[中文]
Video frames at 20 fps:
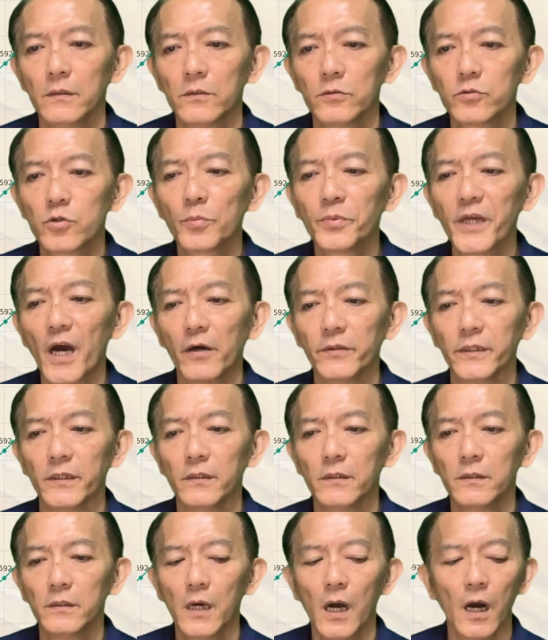做不到
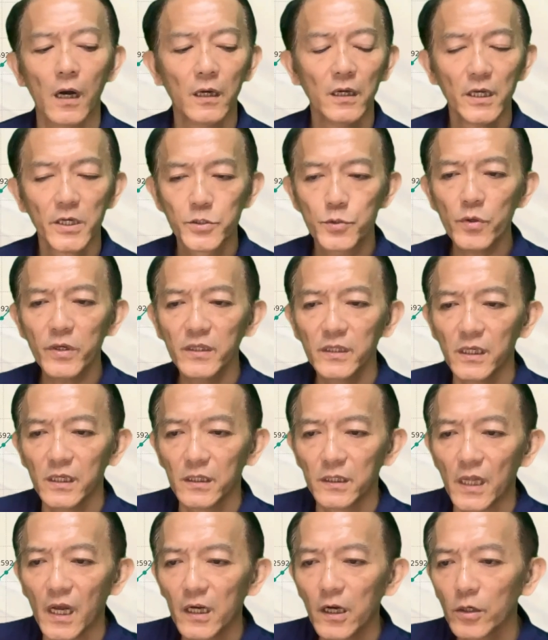的啊。所以你
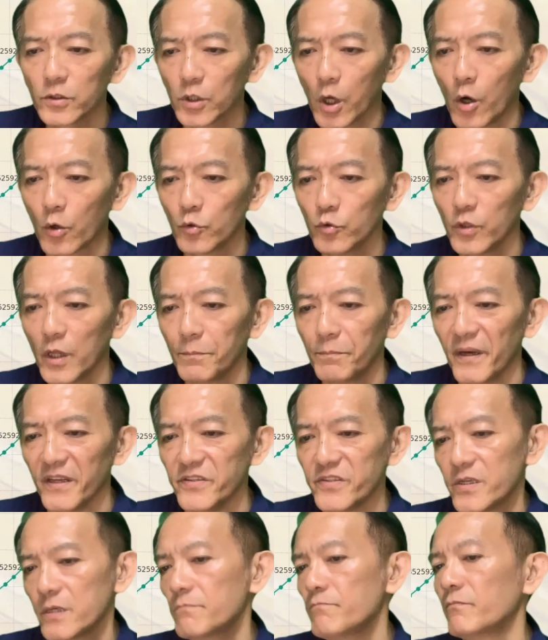能够投入的
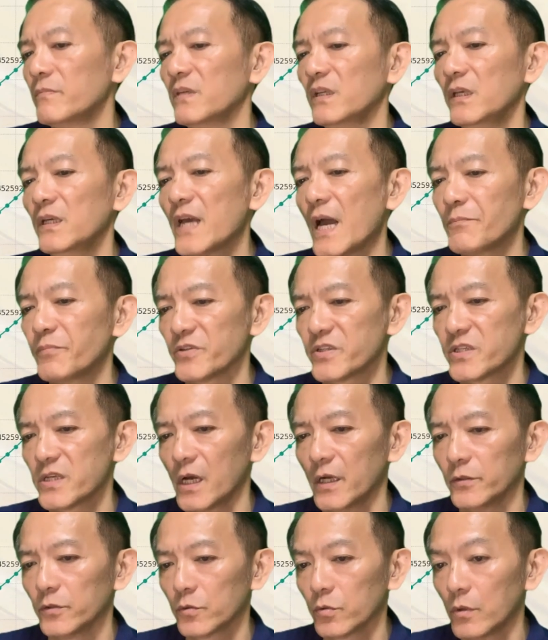本金应该不是
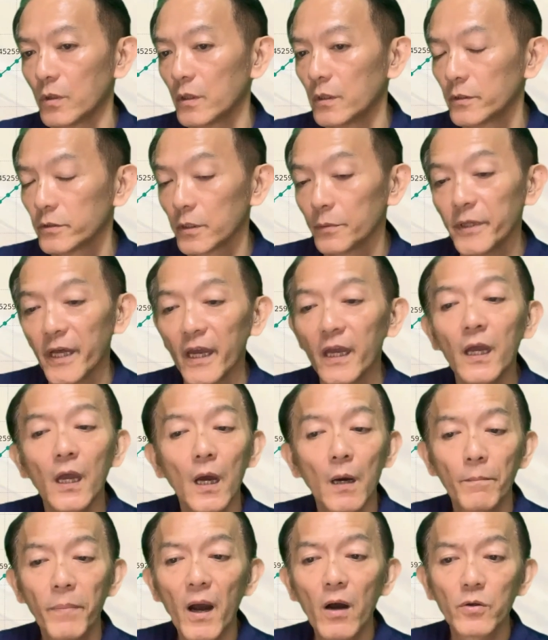很多，对不对？
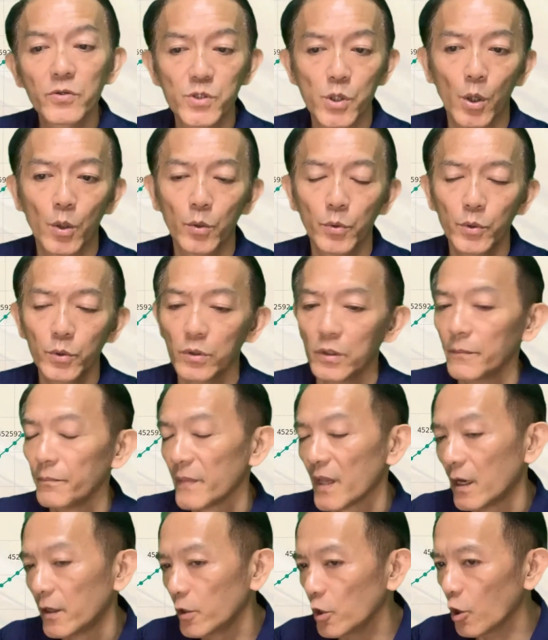报酬率
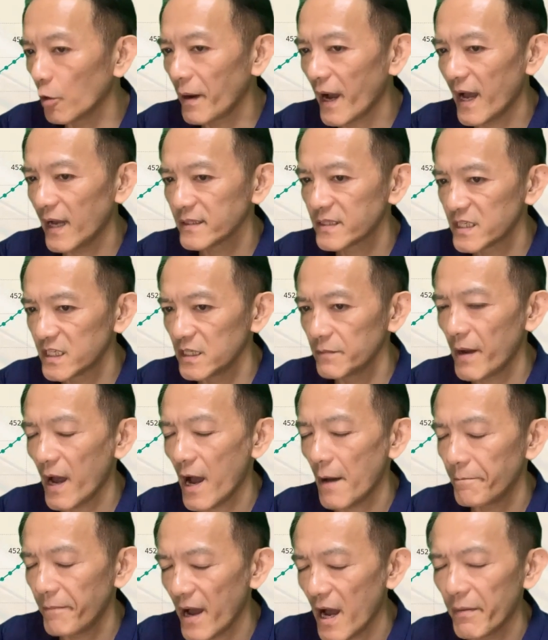六趴、七
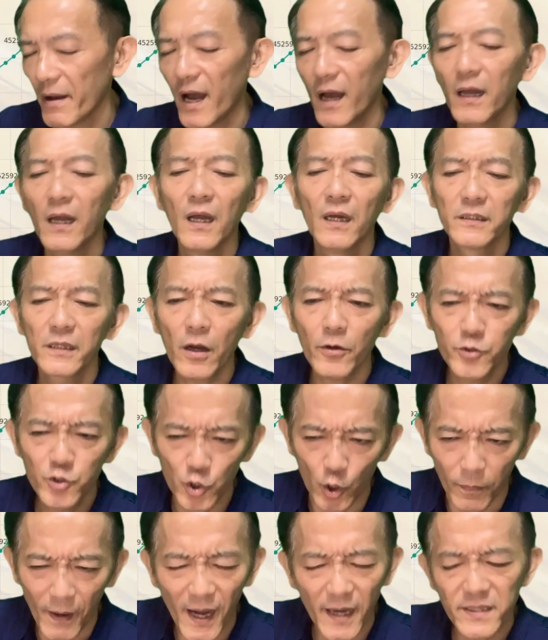趴、八趴到
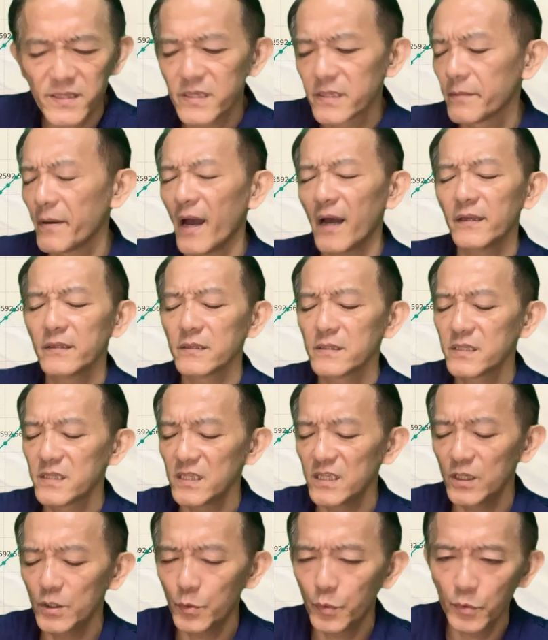九趴、十趴，
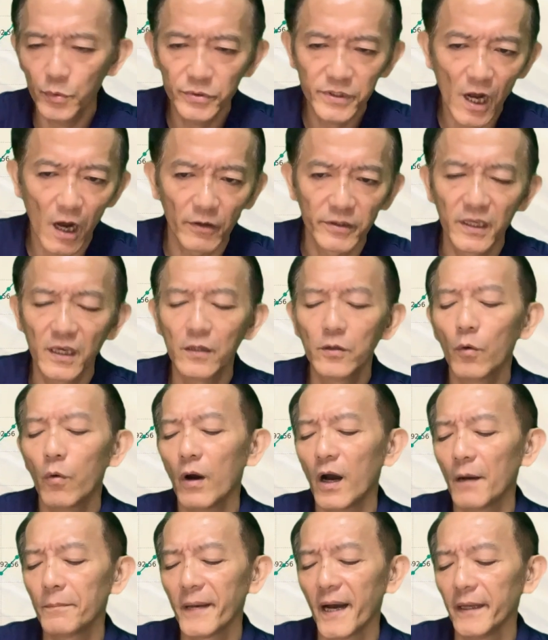几乎到天
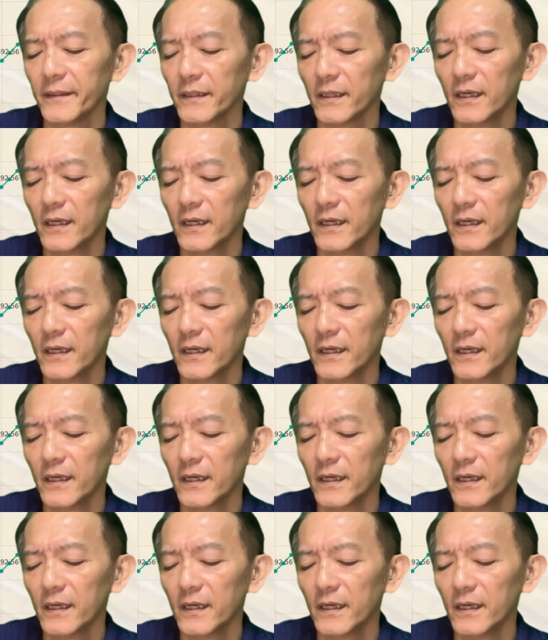花板了。